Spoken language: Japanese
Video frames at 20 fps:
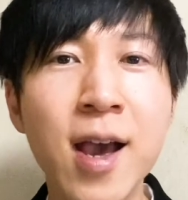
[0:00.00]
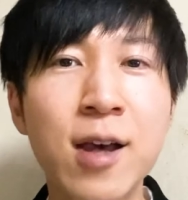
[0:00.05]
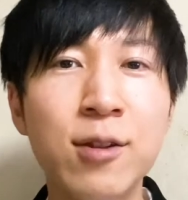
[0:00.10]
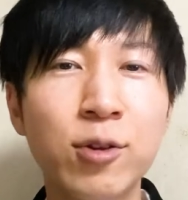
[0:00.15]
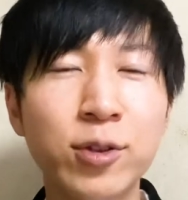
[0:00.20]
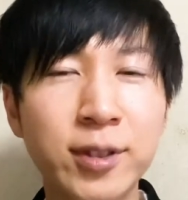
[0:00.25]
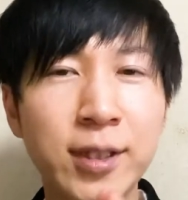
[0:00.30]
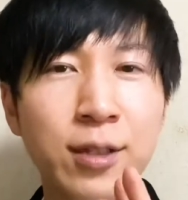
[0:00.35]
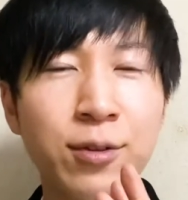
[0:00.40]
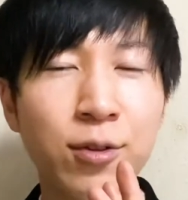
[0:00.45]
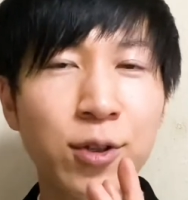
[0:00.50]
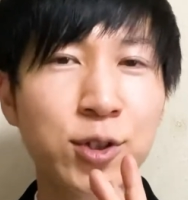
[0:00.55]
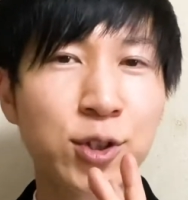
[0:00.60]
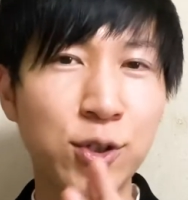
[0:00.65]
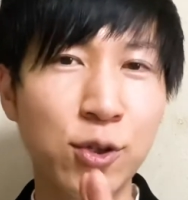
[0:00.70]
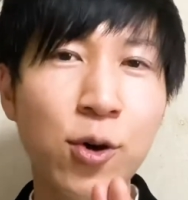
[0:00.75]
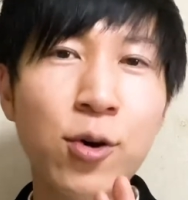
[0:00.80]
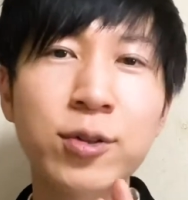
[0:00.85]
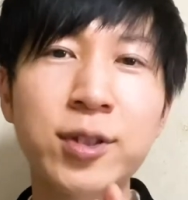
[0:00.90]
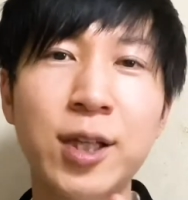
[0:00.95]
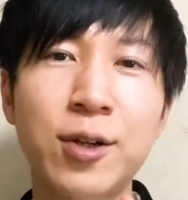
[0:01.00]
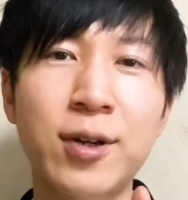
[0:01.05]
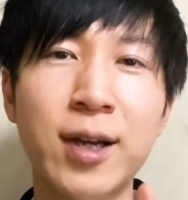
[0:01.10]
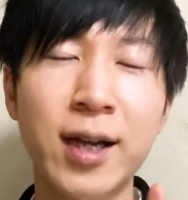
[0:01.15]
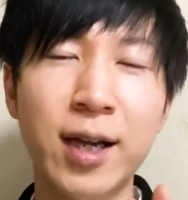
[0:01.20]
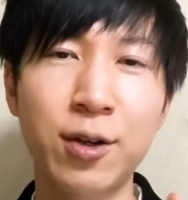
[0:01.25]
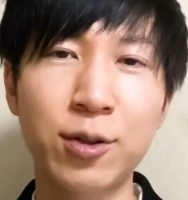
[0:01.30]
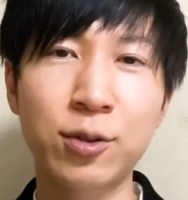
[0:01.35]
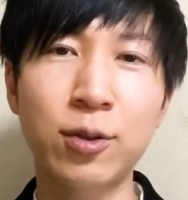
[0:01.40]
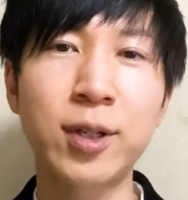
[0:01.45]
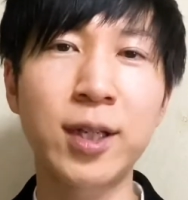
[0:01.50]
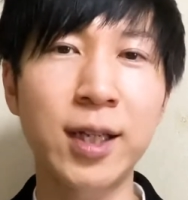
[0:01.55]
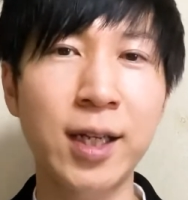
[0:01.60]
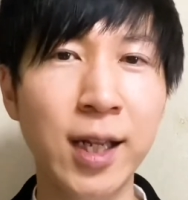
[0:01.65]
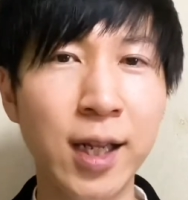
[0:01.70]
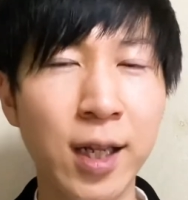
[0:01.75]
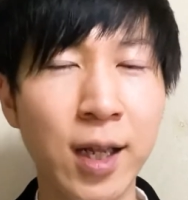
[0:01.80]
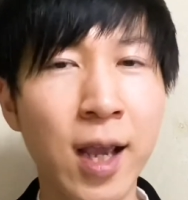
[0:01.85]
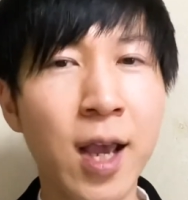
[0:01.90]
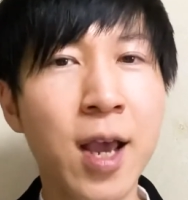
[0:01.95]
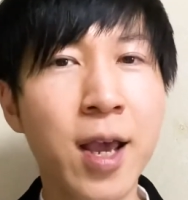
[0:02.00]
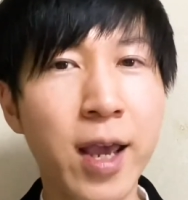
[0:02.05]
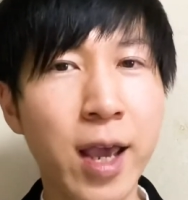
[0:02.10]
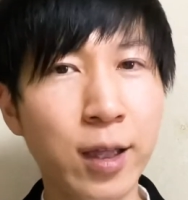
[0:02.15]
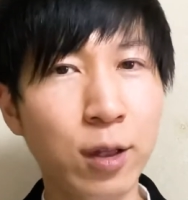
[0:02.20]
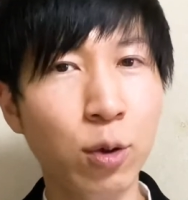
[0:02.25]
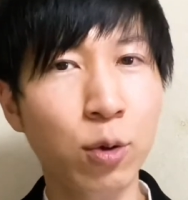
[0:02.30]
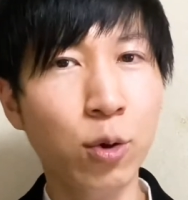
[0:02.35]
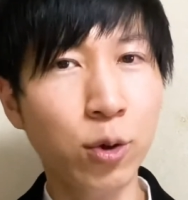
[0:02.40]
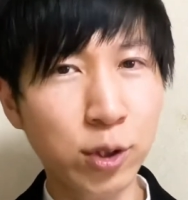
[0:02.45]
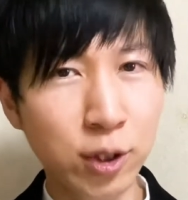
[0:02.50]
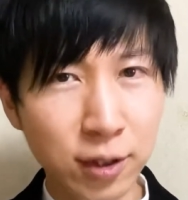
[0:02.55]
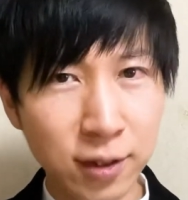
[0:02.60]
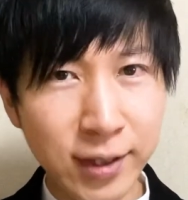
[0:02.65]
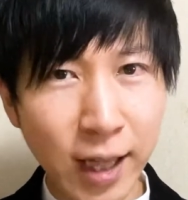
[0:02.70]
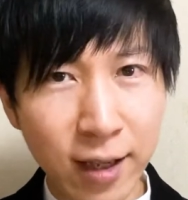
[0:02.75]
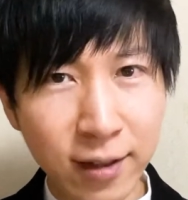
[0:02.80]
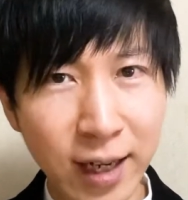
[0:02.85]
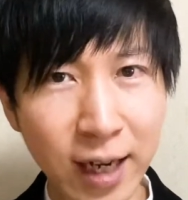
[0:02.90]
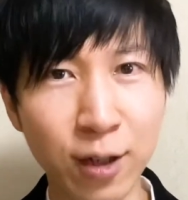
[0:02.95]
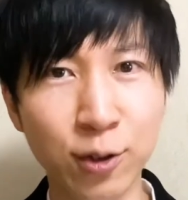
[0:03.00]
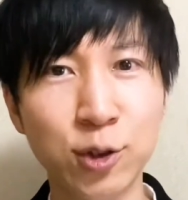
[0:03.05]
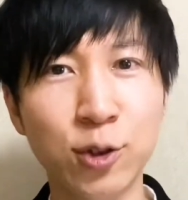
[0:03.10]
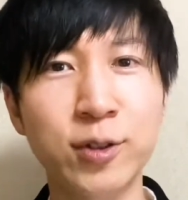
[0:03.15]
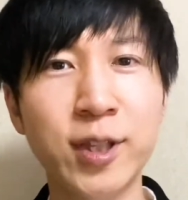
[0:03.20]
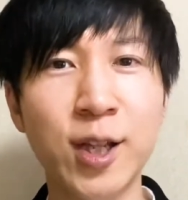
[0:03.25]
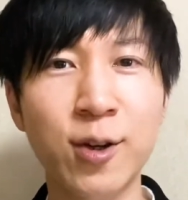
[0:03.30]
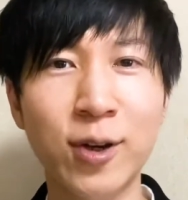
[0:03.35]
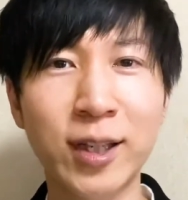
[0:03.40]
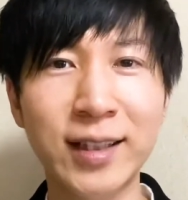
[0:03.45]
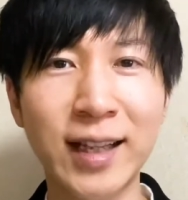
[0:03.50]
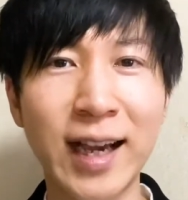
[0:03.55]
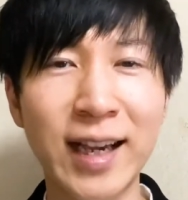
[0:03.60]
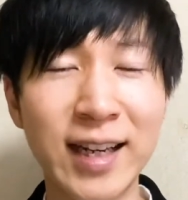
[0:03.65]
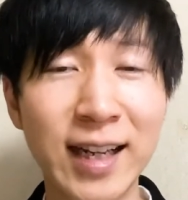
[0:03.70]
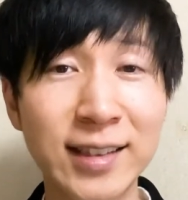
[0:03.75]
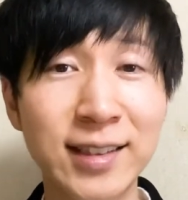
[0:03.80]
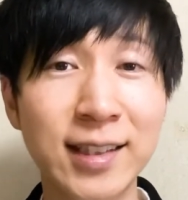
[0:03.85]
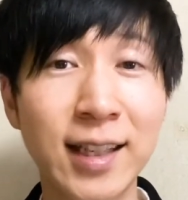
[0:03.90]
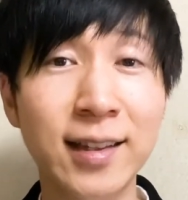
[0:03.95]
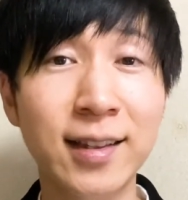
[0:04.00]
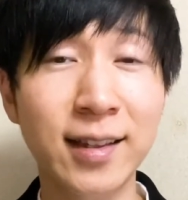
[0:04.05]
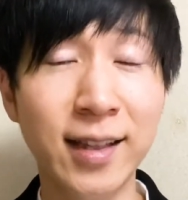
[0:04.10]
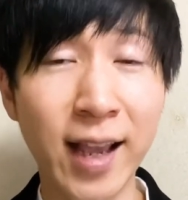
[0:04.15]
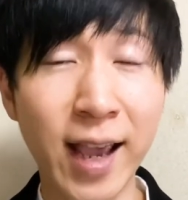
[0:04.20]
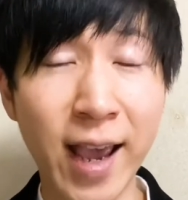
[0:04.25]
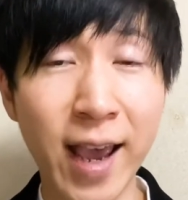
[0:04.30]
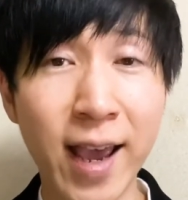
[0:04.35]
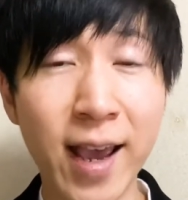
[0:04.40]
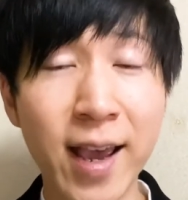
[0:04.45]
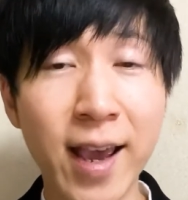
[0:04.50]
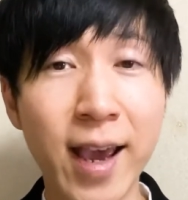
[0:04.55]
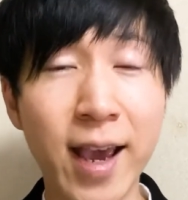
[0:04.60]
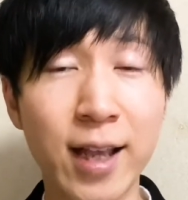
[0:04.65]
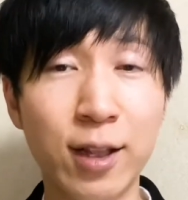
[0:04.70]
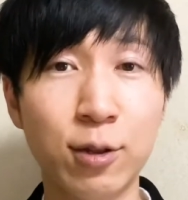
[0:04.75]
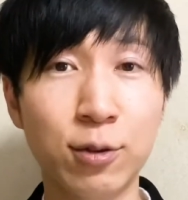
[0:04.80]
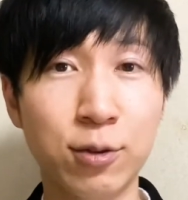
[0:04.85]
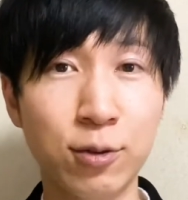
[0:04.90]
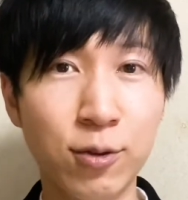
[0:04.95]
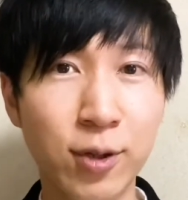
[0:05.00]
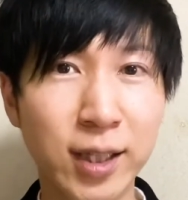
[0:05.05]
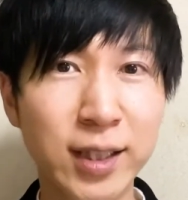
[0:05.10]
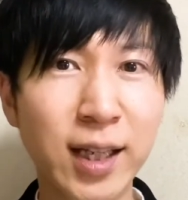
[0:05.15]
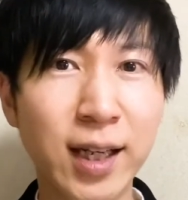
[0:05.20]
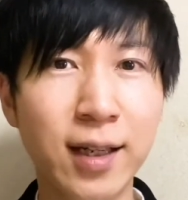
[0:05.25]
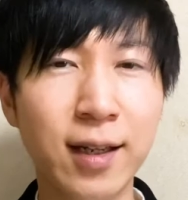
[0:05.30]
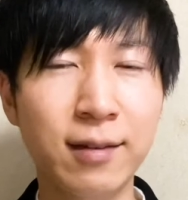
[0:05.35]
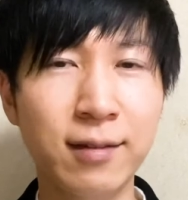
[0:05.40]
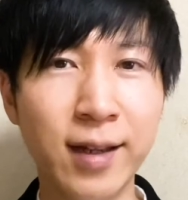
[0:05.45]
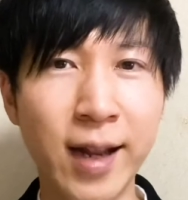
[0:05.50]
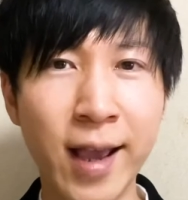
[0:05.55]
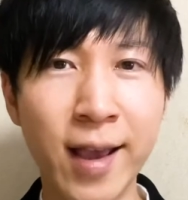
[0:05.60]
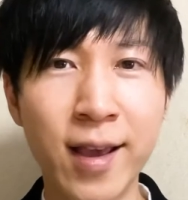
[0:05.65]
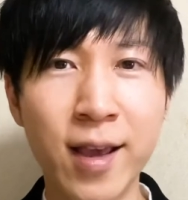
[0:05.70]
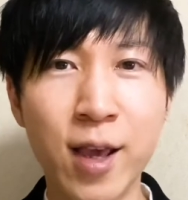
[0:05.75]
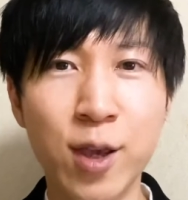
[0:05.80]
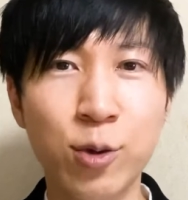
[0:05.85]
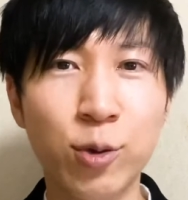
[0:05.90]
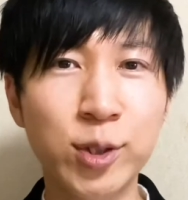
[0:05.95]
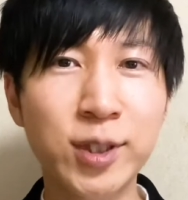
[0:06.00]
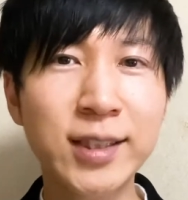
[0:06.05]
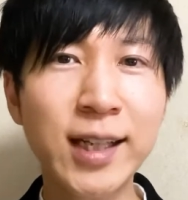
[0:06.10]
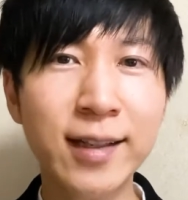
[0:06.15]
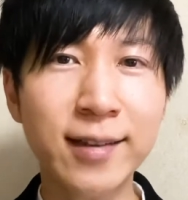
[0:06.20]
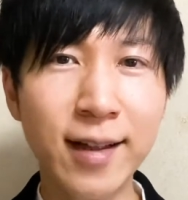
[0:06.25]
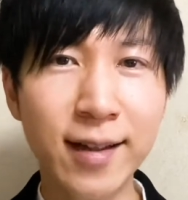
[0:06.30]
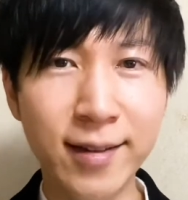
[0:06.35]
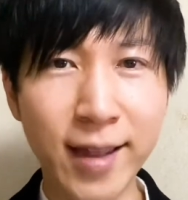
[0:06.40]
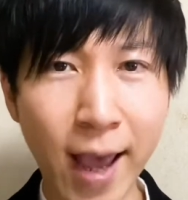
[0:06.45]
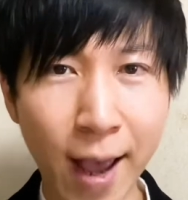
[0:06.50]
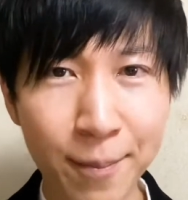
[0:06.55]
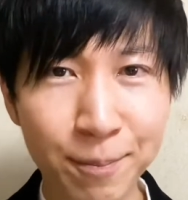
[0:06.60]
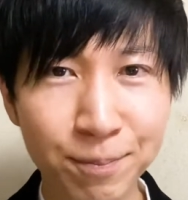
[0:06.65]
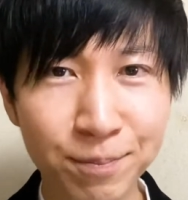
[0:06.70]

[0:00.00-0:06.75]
そしてその受講生の中の一人に、えっ、ー、と、60歳ぐらいの女性の方がいらっしゃって、えっ、ー、と、その方がですね、吉成先生、